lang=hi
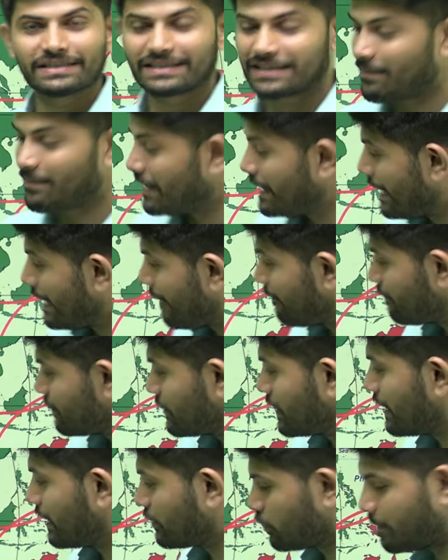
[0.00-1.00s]
जमीन है
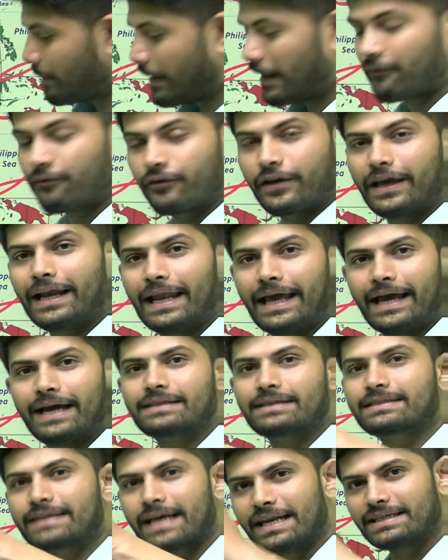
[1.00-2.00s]
ठीक है तो बर्फ की
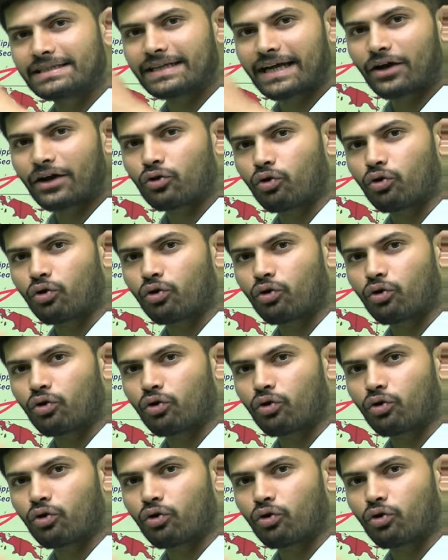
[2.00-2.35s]
लेयर्स के नीचे अगर